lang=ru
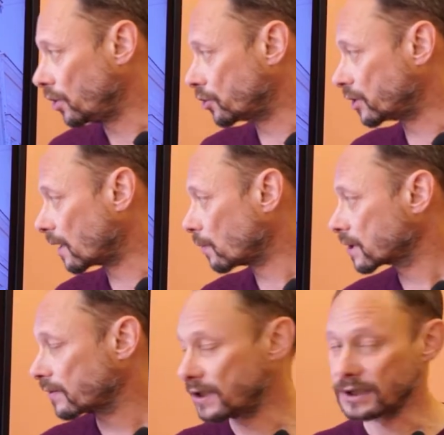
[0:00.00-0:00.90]

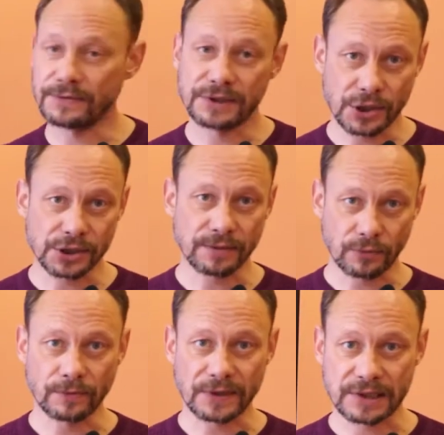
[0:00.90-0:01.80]
Нижегородского
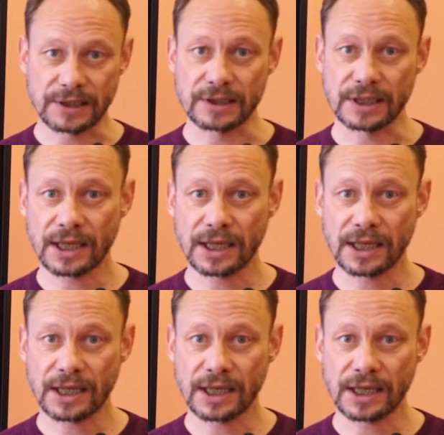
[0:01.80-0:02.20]
лингвистического университета.